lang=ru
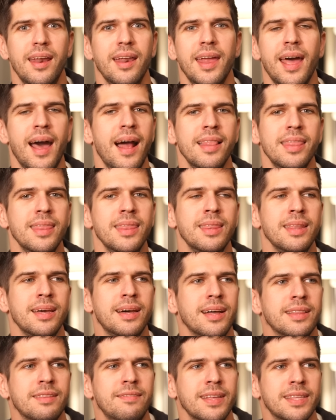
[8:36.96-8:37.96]

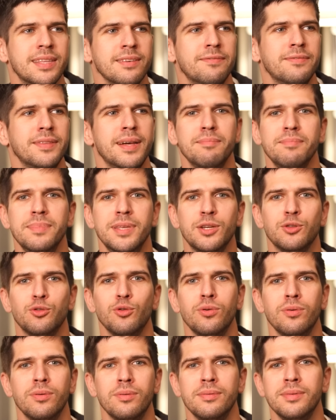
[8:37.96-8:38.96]
реальных ответов нам
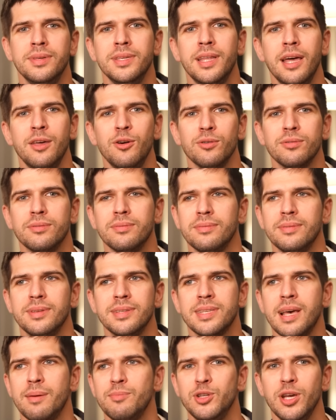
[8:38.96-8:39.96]
никто не дает, не
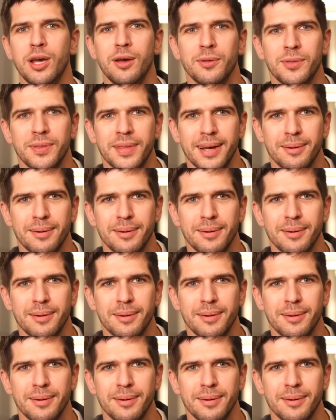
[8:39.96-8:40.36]
сообщают